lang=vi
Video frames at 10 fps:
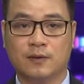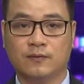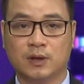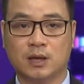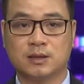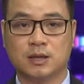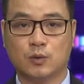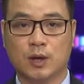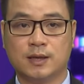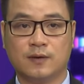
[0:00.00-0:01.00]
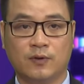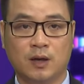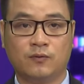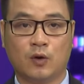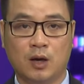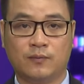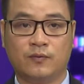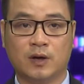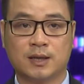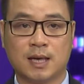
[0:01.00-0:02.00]
vừa được chính quyền địa phương phối hợp
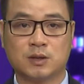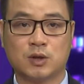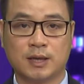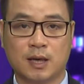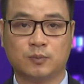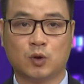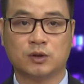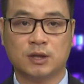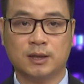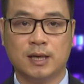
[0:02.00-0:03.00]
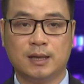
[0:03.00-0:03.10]
với các doanh nghiệp tổ chức